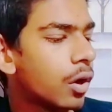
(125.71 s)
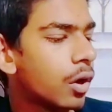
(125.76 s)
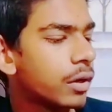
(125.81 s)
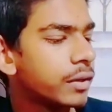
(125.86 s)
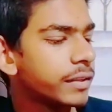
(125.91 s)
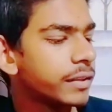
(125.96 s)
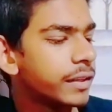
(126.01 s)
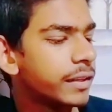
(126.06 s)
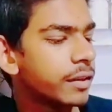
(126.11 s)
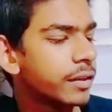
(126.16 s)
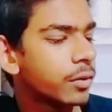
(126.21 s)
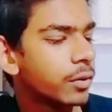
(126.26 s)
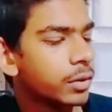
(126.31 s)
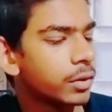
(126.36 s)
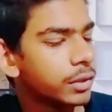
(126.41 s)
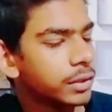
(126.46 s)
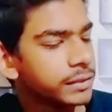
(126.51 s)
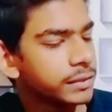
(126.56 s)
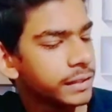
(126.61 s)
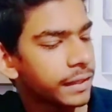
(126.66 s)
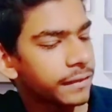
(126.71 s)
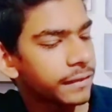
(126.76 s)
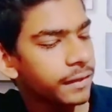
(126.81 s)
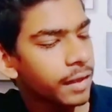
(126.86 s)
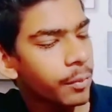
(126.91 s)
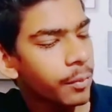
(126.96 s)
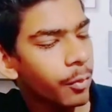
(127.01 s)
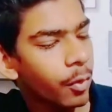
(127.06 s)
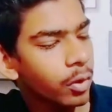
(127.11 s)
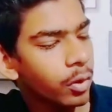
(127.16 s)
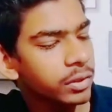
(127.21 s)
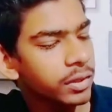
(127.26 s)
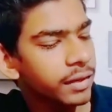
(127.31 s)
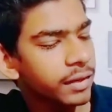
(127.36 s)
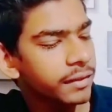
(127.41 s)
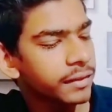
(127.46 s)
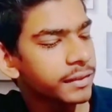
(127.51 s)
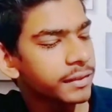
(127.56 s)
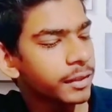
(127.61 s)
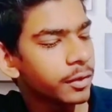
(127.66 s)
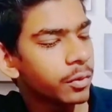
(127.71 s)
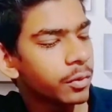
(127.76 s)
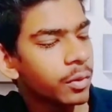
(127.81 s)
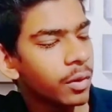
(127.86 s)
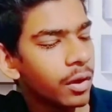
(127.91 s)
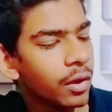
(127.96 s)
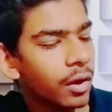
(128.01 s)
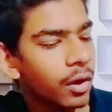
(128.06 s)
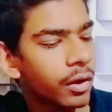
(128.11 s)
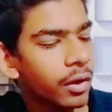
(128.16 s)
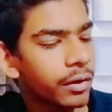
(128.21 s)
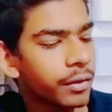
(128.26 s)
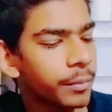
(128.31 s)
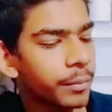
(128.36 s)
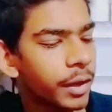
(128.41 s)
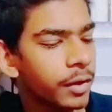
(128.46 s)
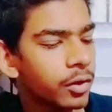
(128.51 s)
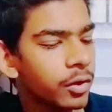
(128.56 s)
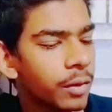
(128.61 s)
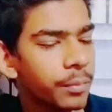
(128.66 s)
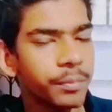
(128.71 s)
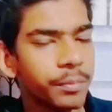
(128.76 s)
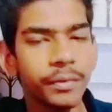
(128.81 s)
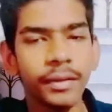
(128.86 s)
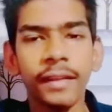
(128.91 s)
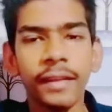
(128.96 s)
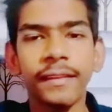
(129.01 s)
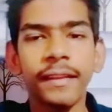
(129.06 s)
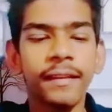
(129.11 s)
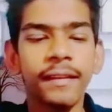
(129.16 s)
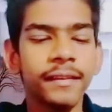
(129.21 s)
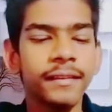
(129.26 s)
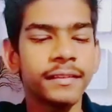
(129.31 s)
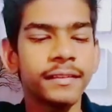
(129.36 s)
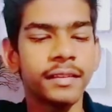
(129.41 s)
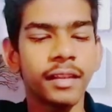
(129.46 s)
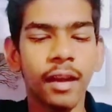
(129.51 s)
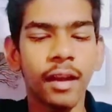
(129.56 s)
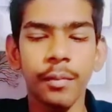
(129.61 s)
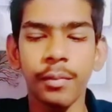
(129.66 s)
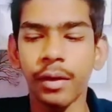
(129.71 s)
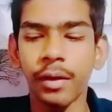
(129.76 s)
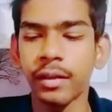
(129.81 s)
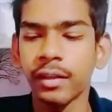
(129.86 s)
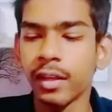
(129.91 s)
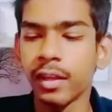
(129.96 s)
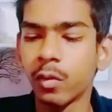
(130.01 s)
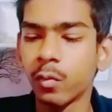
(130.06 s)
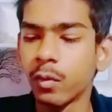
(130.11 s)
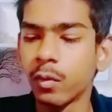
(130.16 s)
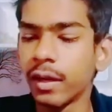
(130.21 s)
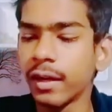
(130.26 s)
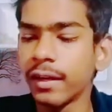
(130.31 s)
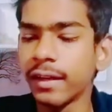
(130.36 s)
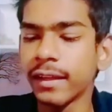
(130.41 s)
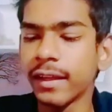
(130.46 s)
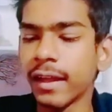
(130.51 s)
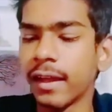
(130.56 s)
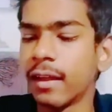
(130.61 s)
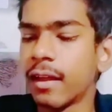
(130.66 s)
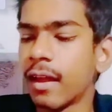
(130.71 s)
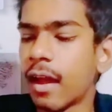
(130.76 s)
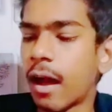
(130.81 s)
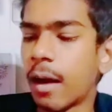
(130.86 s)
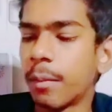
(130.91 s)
और ये देखो जैसे ही आप ऑन कर देते हो और मान लो आप जैसे इस तरह आप रखे हुए हैं ठीक है